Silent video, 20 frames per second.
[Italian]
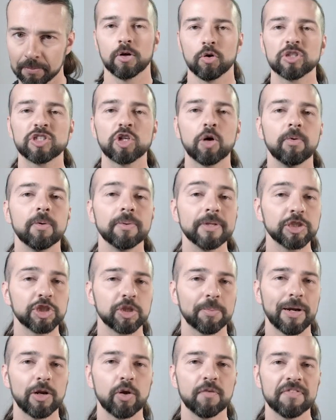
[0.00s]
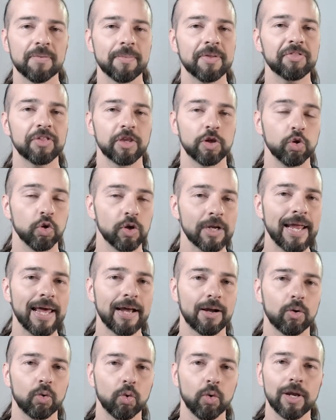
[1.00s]
Lo scopo principale ovviamente non
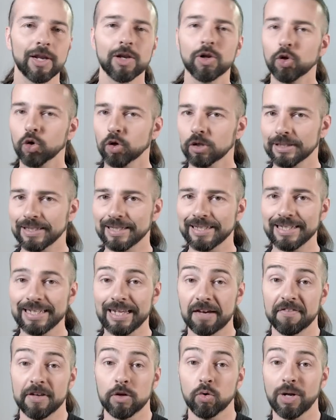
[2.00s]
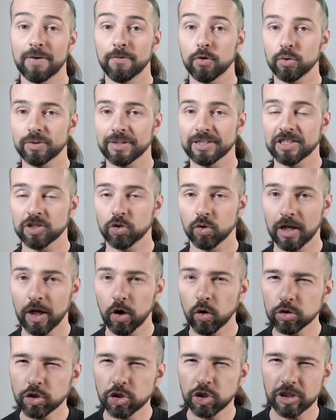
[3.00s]
è quello di avere una valutazione
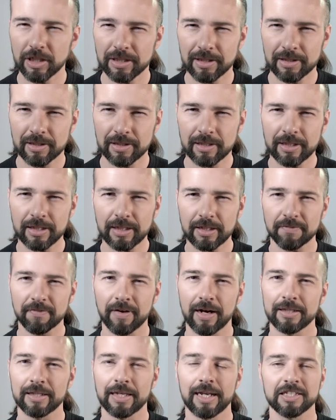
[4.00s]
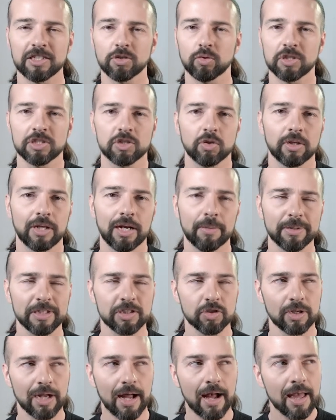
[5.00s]
oggettiva della situazione della
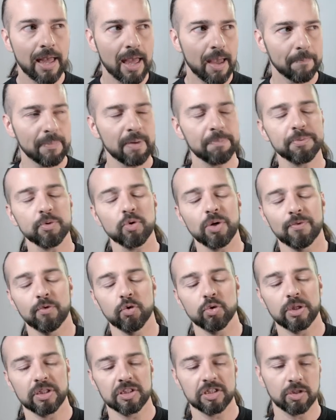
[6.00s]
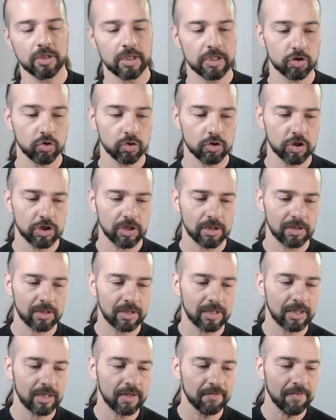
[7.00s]
persona, ma più una valutazione soggettiva
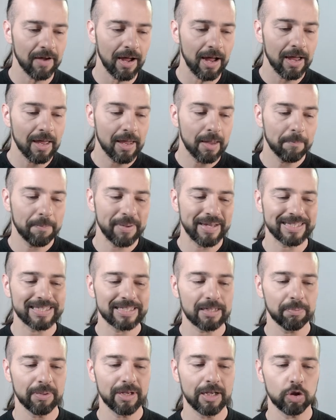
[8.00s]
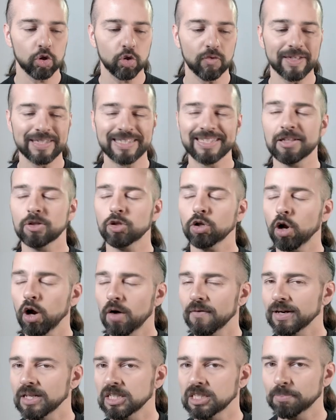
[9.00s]
oggettiva per sapere dove si
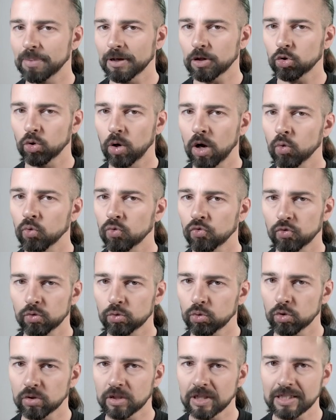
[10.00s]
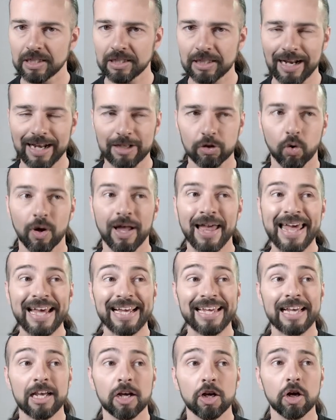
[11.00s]
trova rispetto a un futuro desiderato,
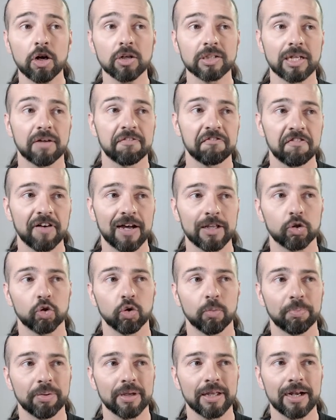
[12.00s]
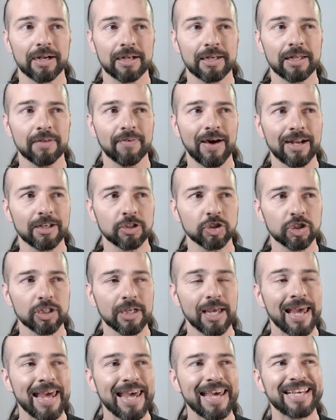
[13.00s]
che cosa ha fatto per
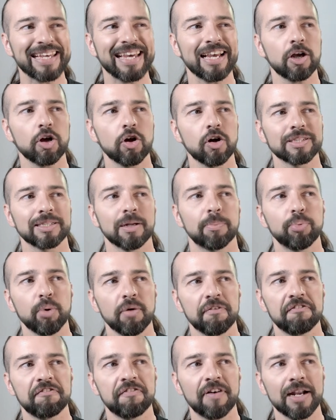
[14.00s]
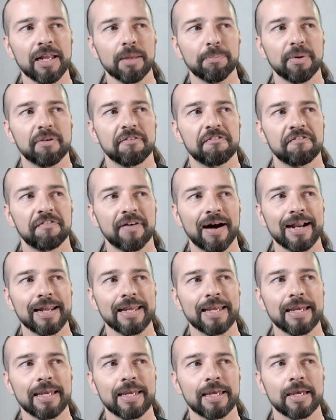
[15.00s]
arrivarci e che cosa può fare per
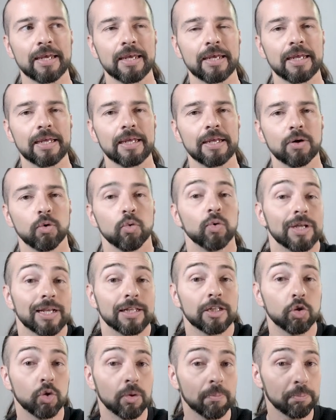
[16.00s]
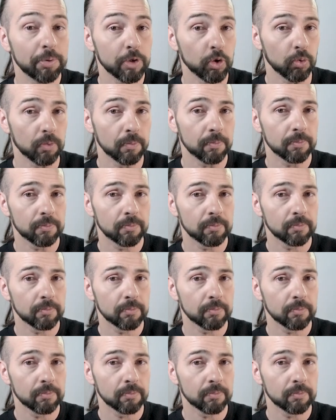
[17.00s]
fare un gradino in più.